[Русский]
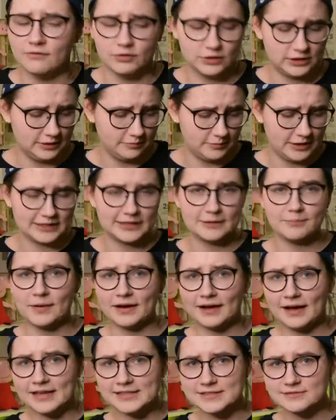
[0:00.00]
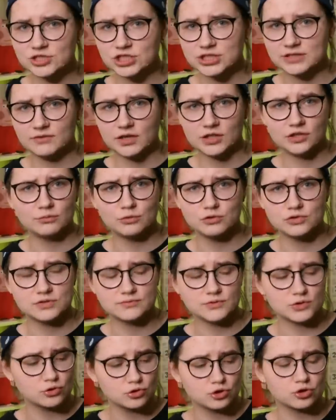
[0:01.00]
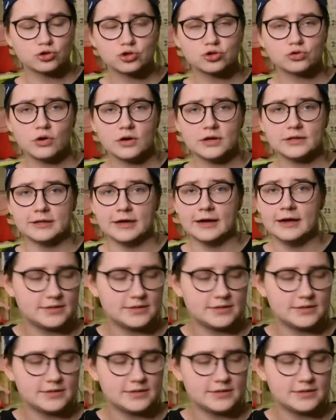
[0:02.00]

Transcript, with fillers: Вот ты мне это показываешь, неведомую зверушку, что это?